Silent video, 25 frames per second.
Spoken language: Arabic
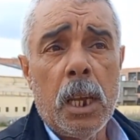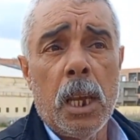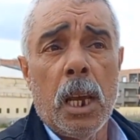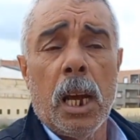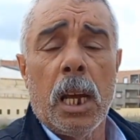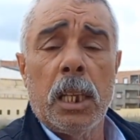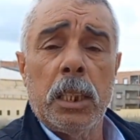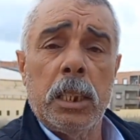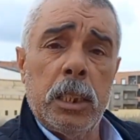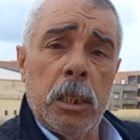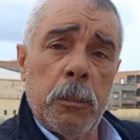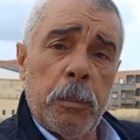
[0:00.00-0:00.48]

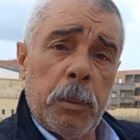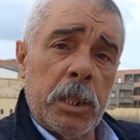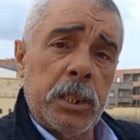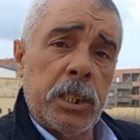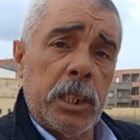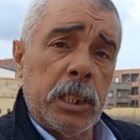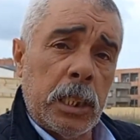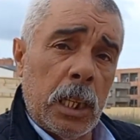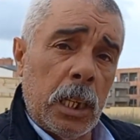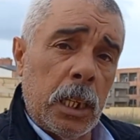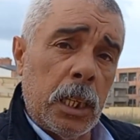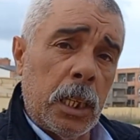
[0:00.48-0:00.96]
غادي ديبلاسي
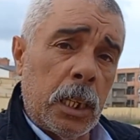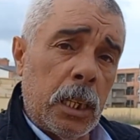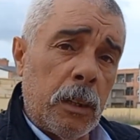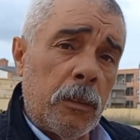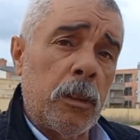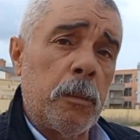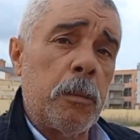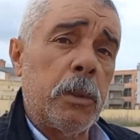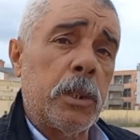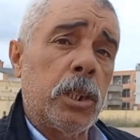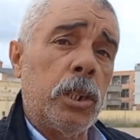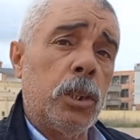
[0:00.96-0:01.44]
حتى الكرافا
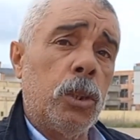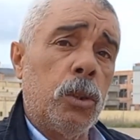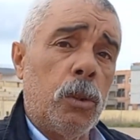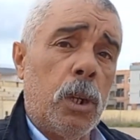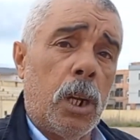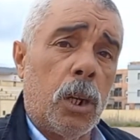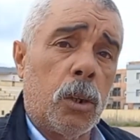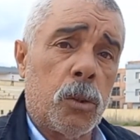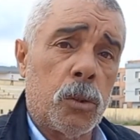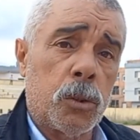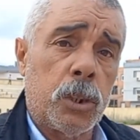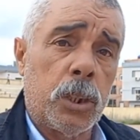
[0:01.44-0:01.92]
باش يديروا
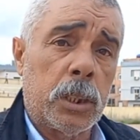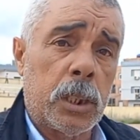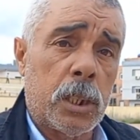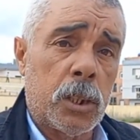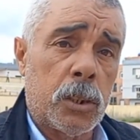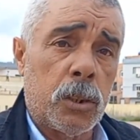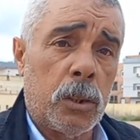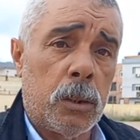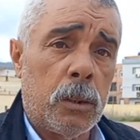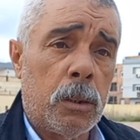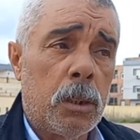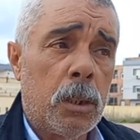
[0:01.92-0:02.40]
لها
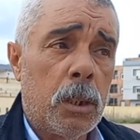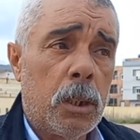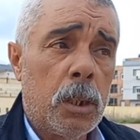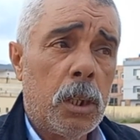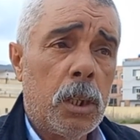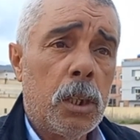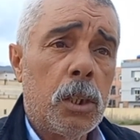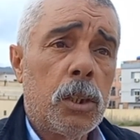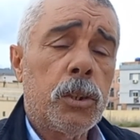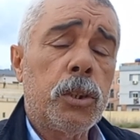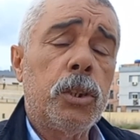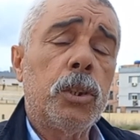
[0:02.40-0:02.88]
كونسلطاسيون
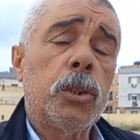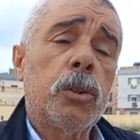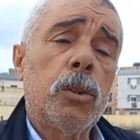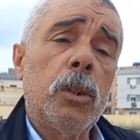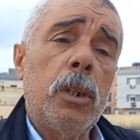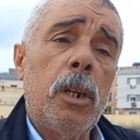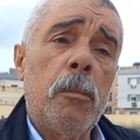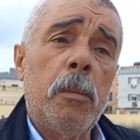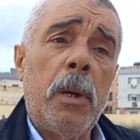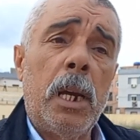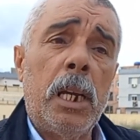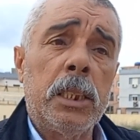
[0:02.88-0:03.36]
سيرتو
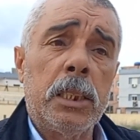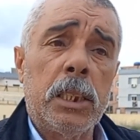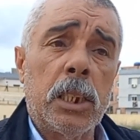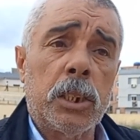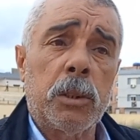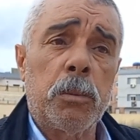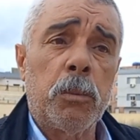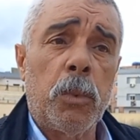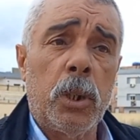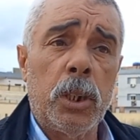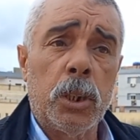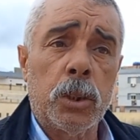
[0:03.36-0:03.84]
الا ما
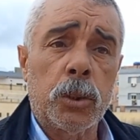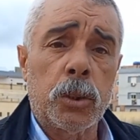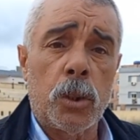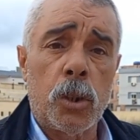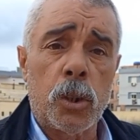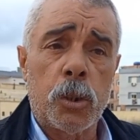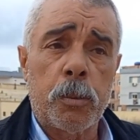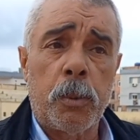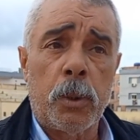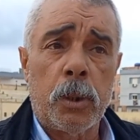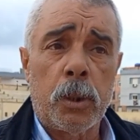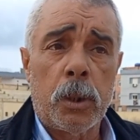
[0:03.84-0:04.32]
عندهاش موين
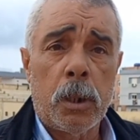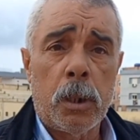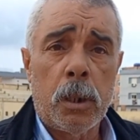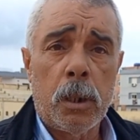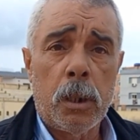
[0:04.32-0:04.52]
ترونسبور